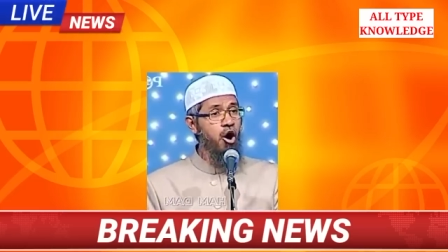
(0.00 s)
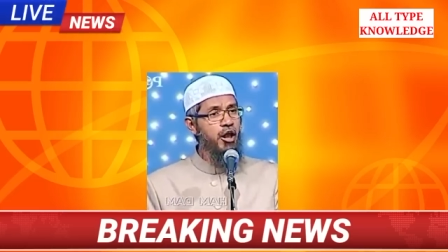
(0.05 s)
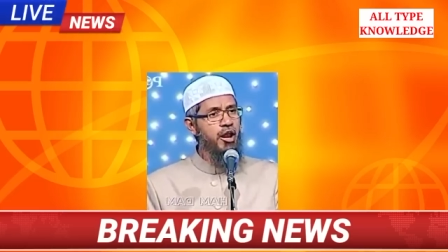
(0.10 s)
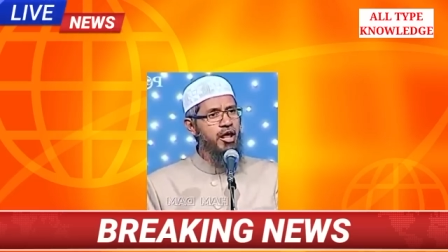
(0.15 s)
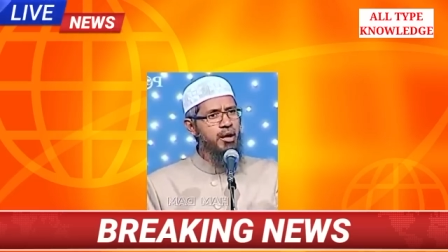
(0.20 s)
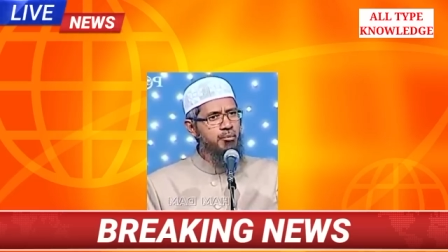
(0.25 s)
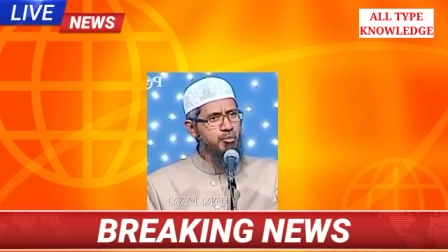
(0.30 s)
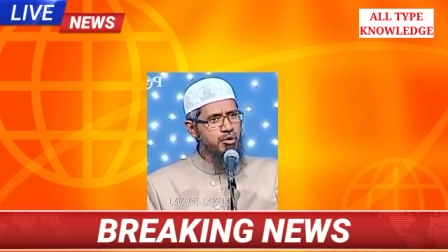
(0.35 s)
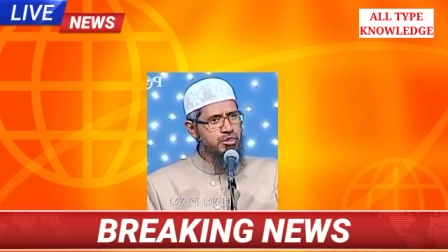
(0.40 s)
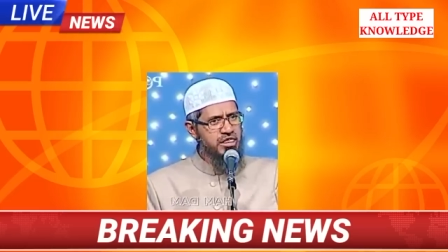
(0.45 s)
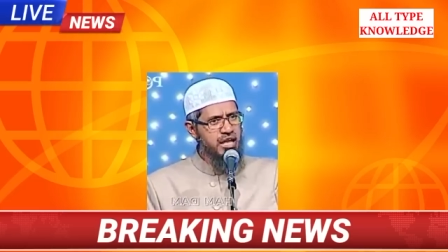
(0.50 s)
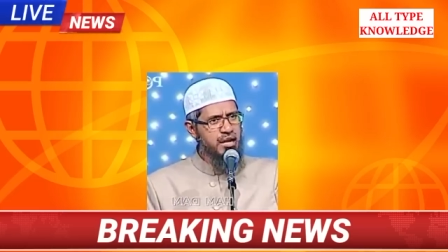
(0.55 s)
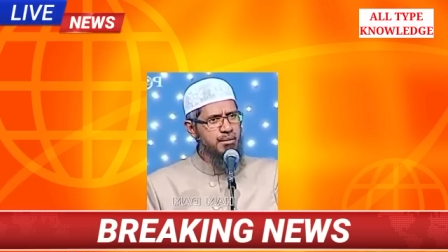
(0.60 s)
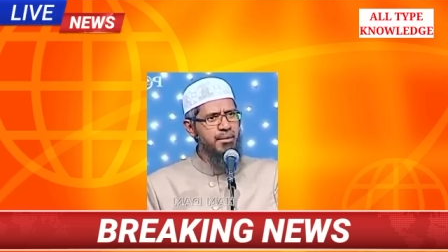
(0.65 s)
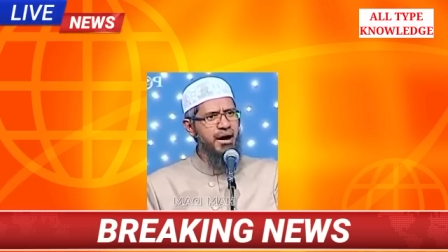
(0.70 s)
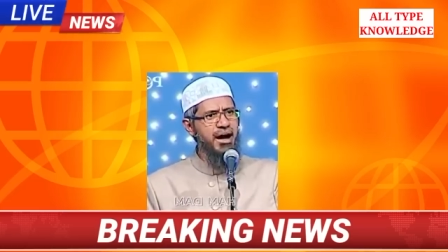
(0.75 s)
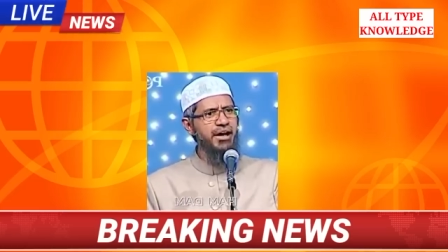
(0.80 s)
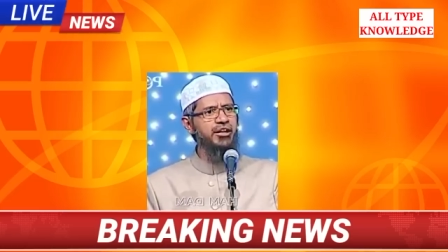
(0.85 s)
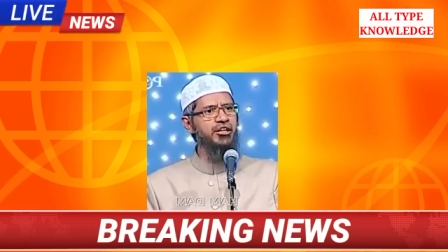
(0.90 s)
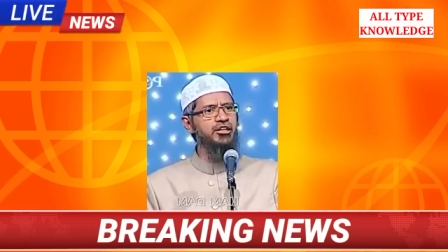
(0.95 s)
और एक
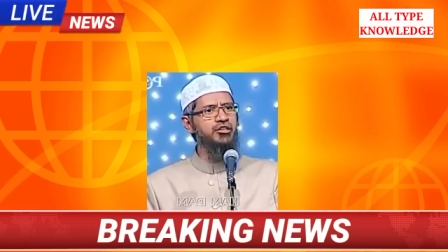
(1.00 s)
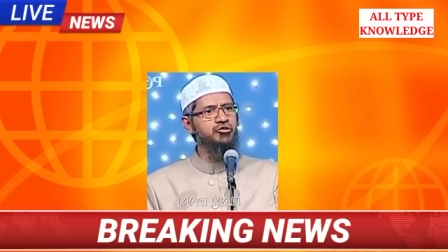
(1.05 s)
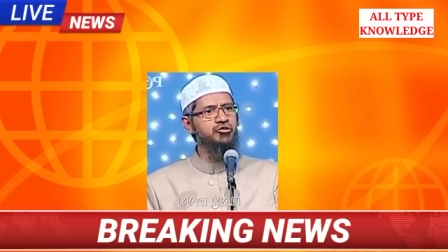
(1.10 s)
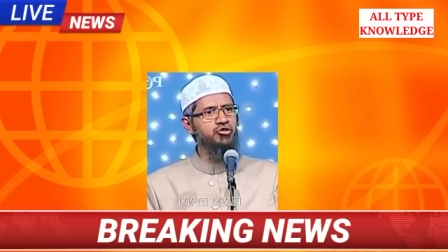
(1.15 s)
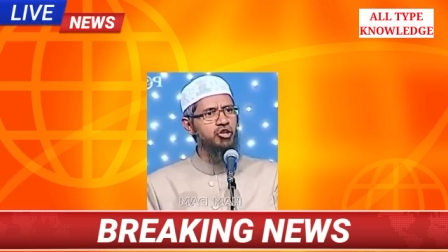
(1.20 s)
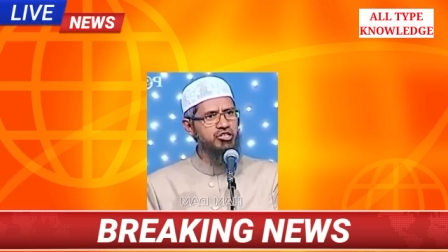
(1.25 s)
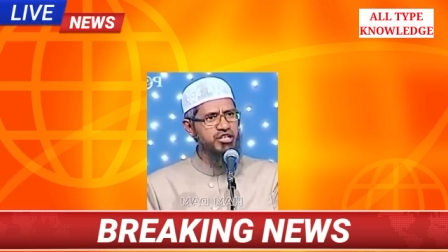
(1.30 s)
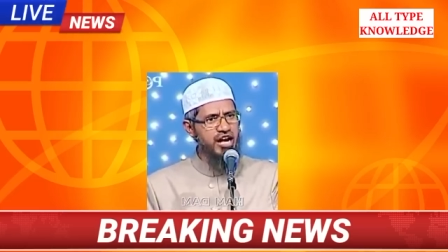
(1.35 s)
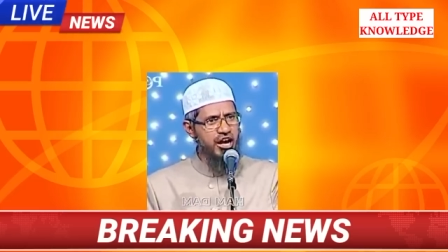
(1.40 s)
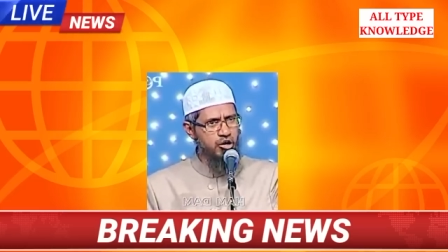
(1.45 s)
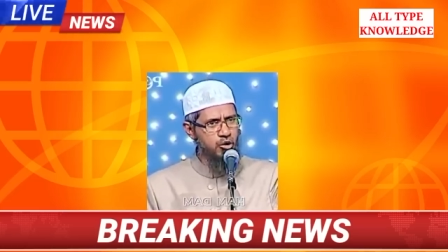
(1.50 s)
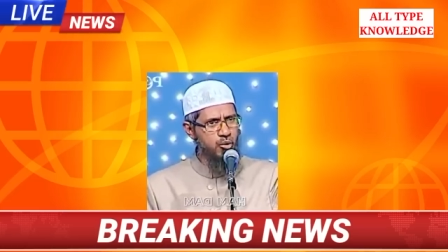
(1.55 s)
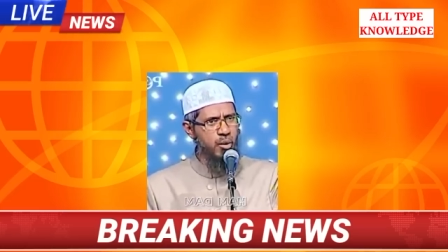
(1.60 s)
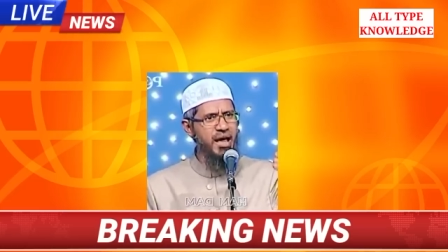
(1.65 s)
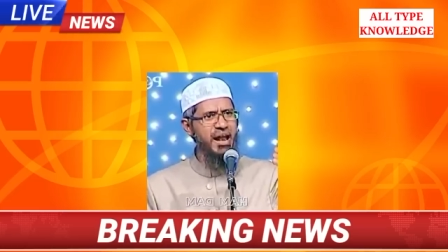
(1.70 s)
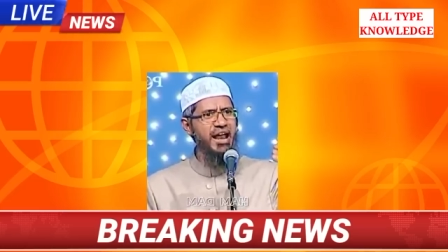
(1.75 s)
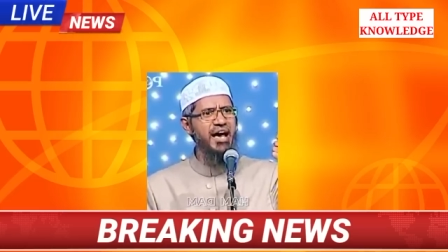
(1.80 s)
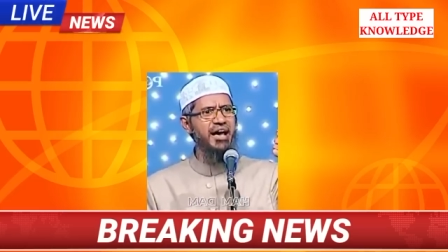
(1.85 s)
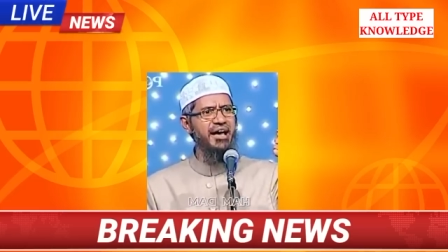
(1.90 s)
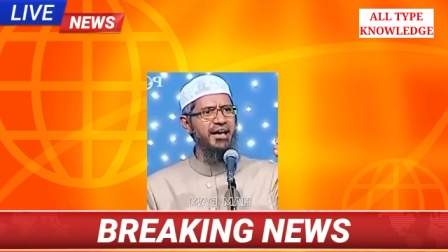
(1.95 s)
मुसलमान जो झाड़ू
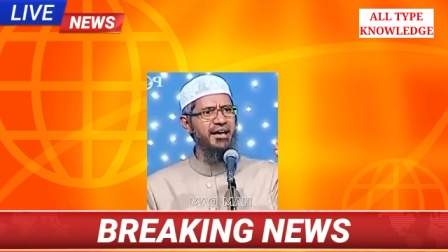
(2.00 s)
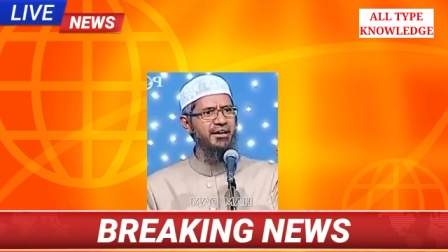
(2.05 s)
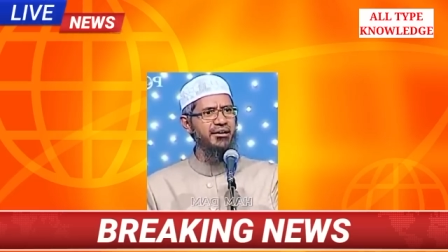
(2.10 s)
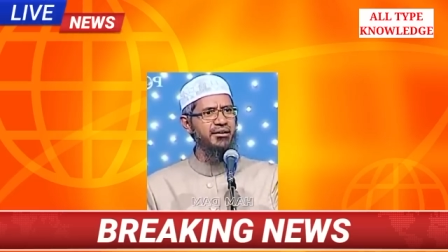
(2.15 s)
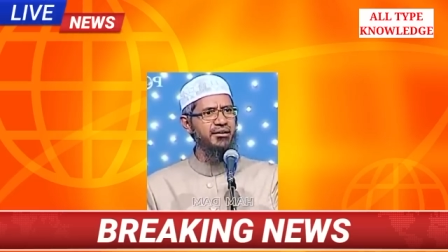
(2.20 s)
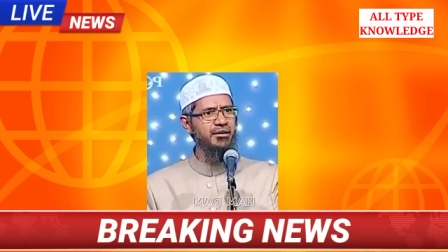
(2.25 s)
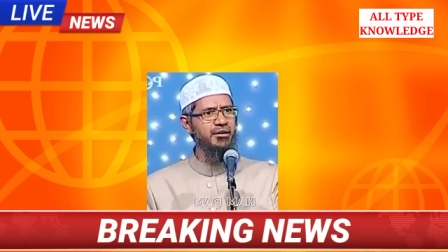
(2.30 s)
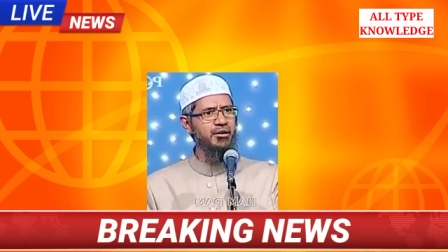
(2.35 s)
वाला है